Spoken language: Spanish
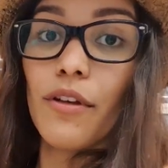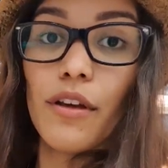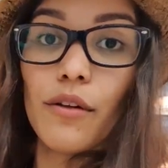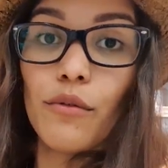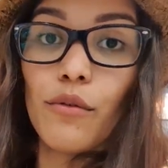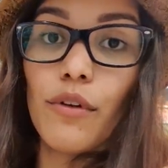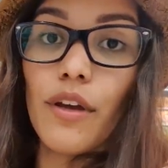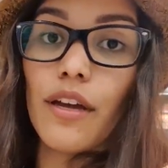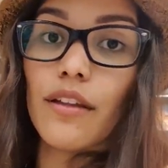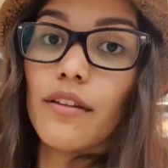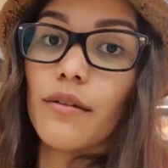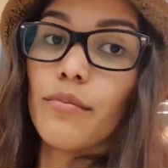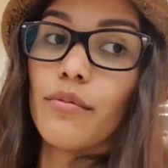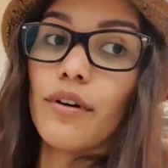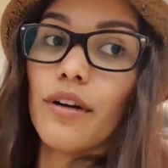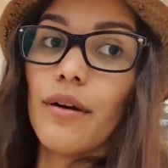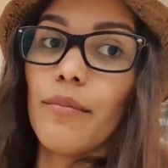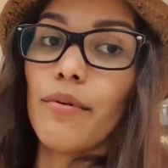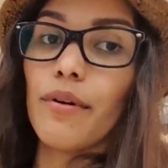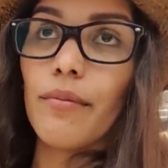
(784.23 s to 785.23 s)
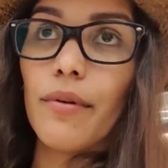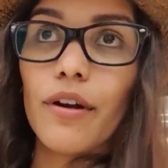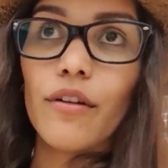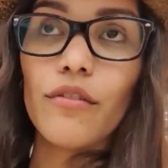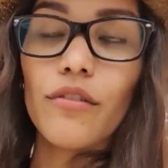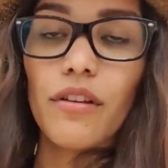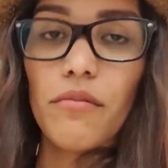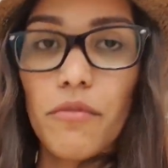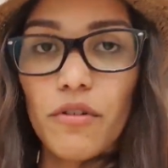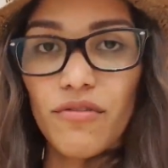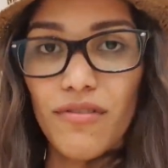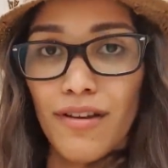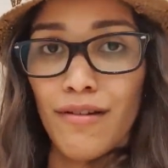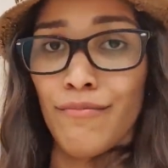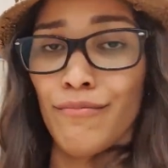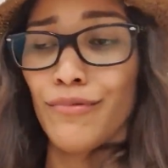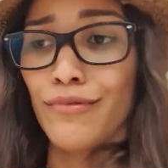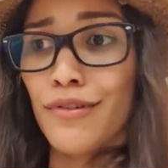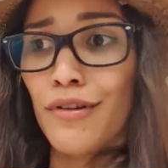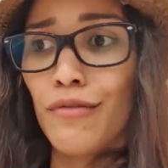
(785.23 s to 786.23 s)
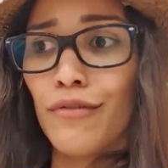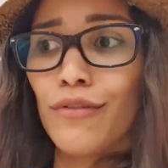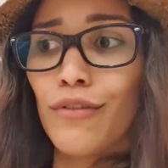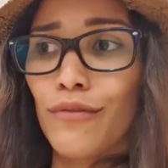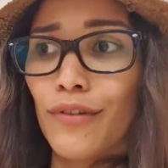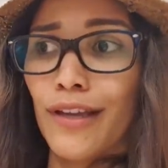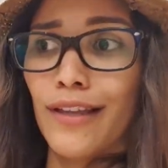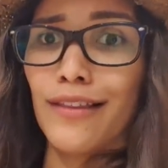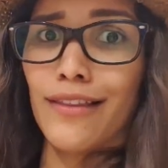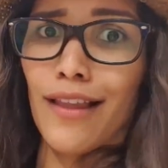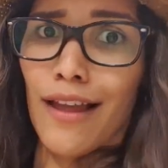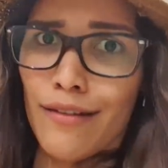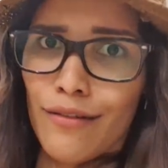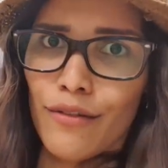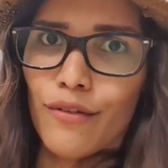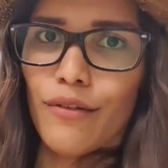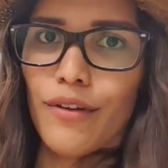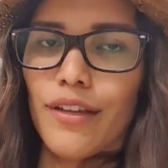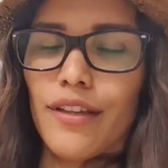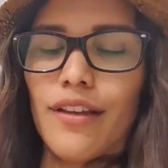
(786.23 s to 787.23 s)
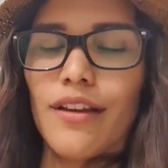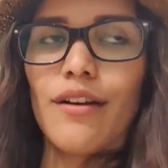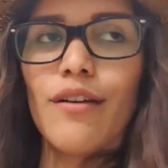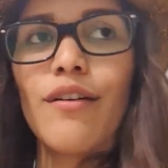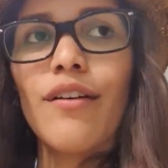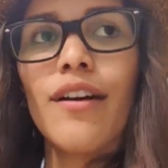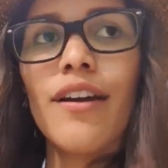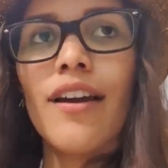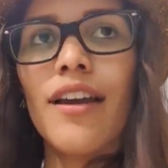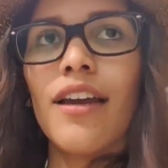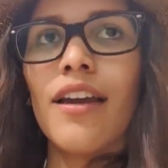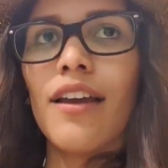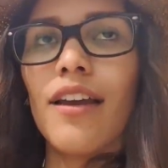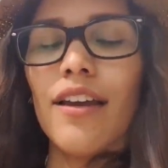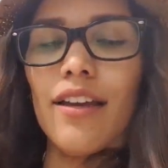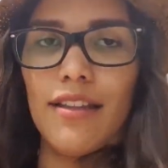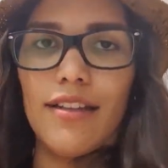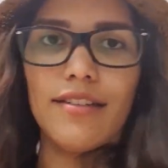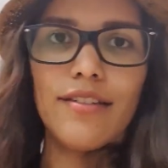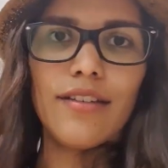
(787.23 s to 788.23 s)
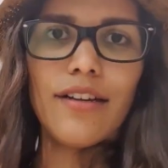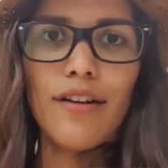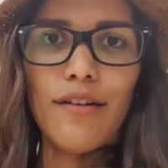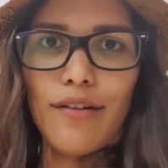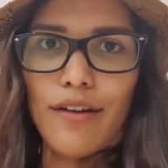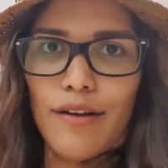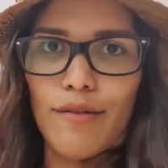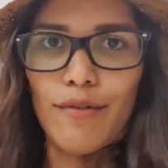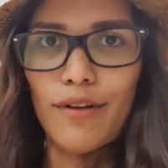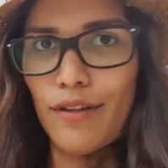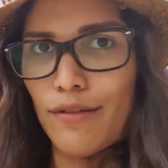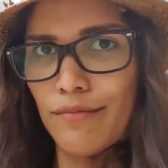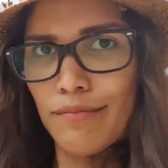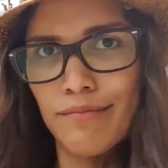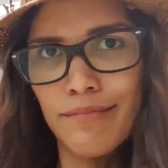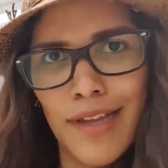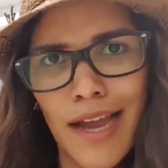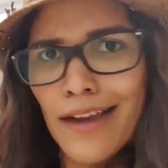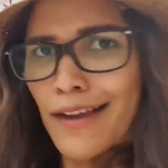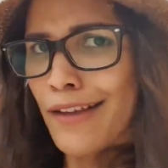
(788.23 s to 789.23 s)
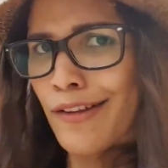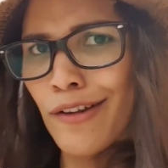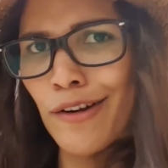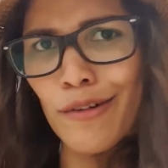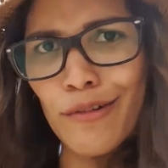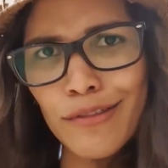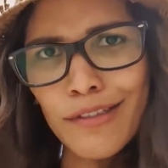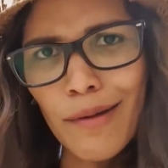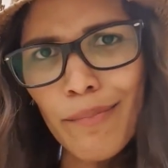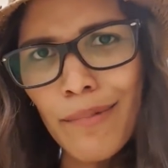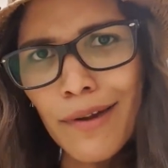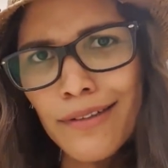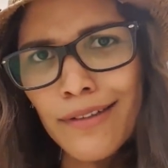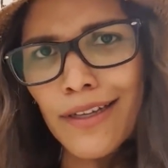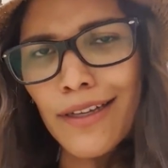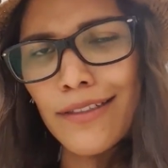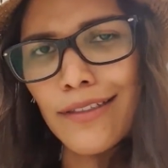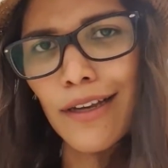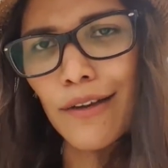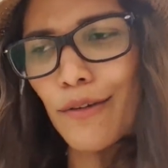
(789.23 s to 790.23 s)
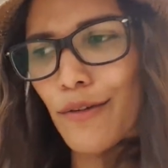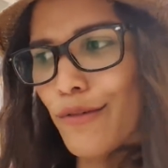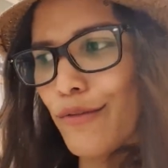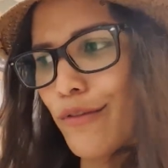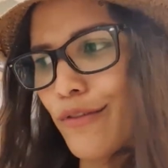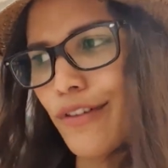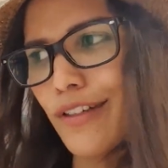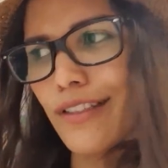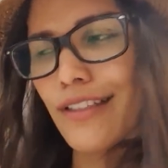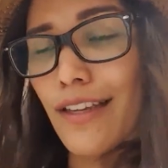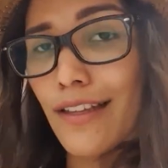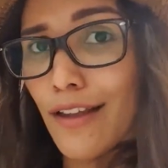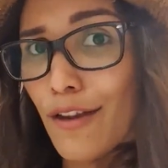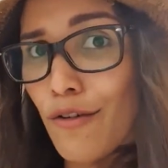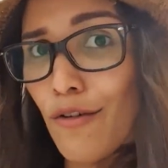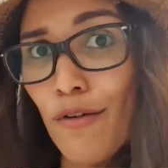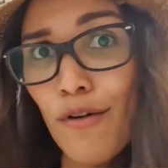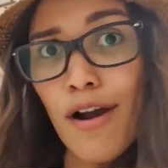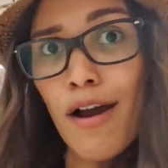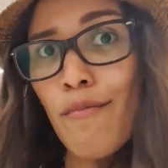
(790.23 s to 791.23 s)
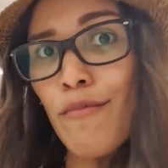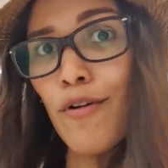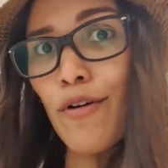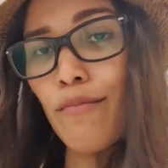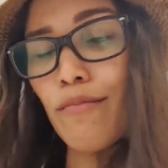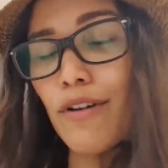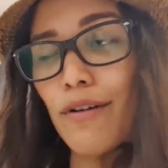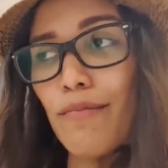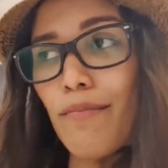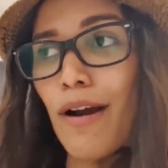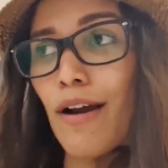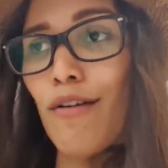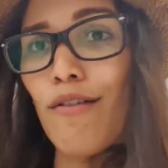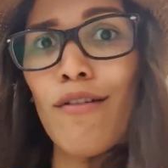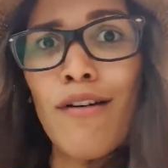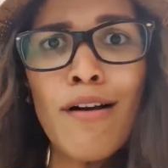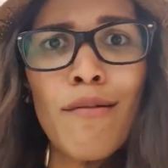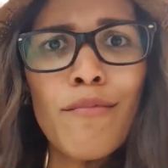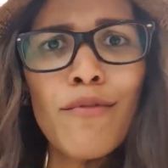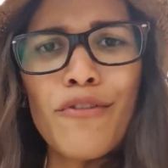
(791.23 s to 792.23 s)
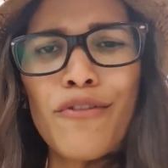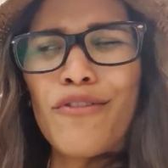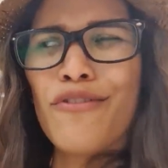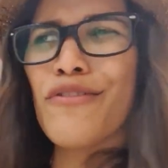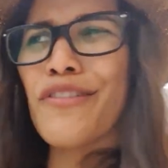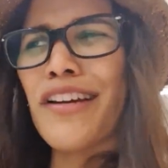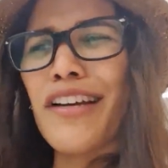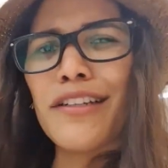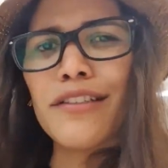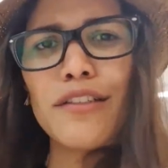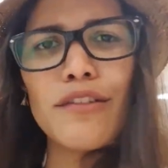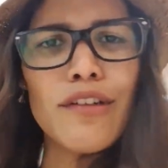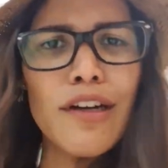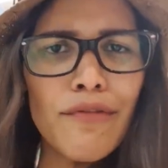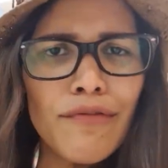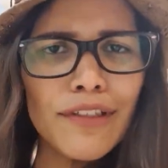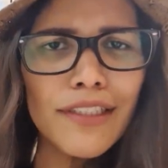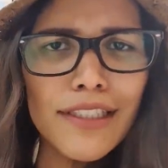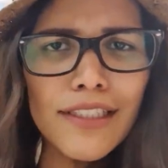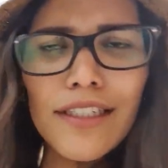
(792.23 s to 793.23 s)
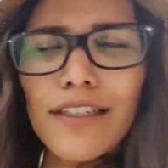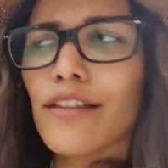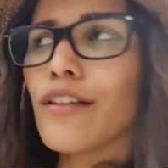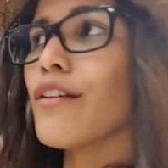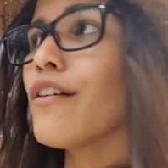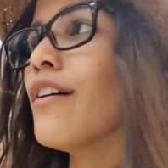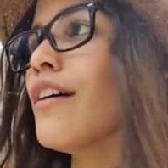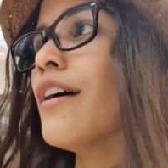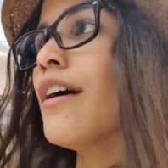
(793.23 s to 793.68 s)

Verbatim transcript: estudiantes porque primero no tenemos tiempo, segundo no hay tanto dinero. Y tercero, que bueno, a quien no le gusta pan de desayuno, de cena. Yo amo comer pan con jamón, con queso, cafecito.